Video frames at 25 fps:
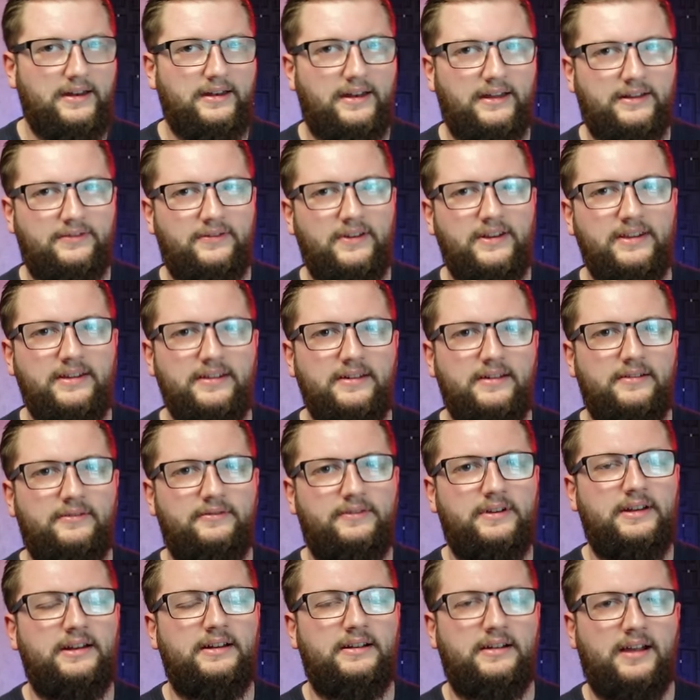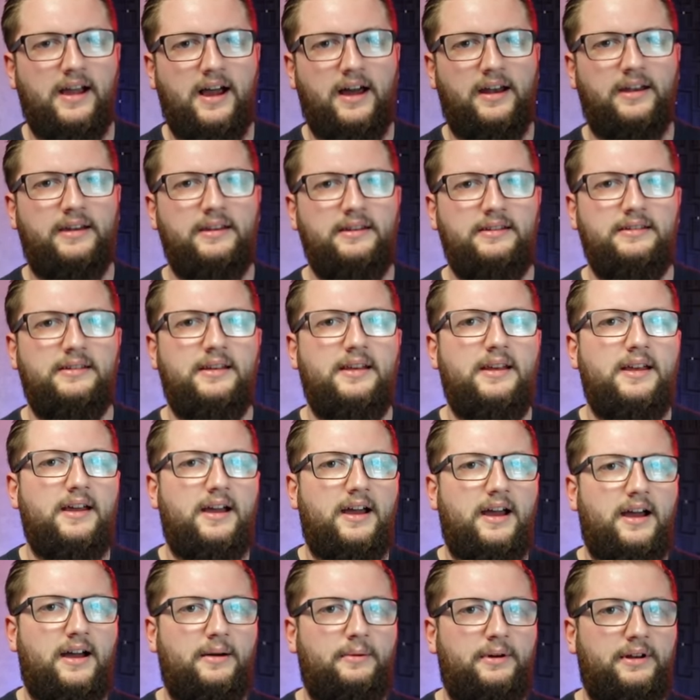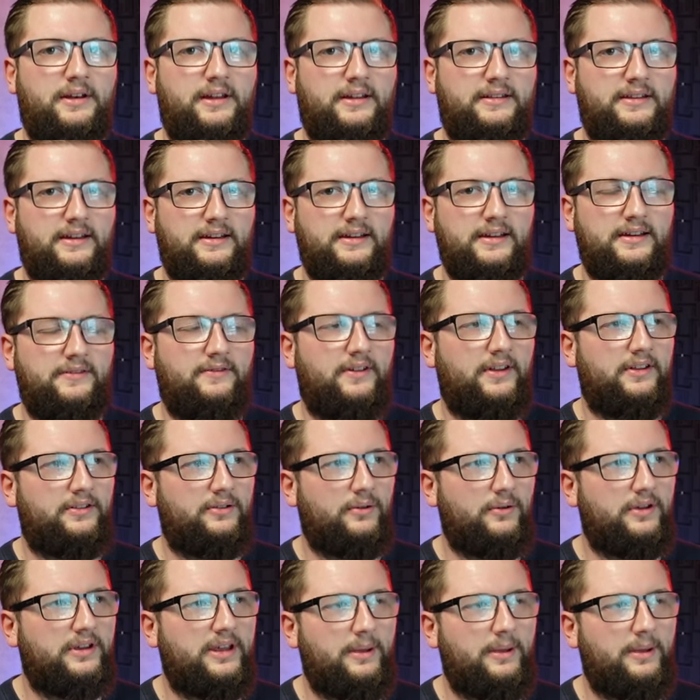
Das wissen viele gar nicht, aber tatsächlich war es so,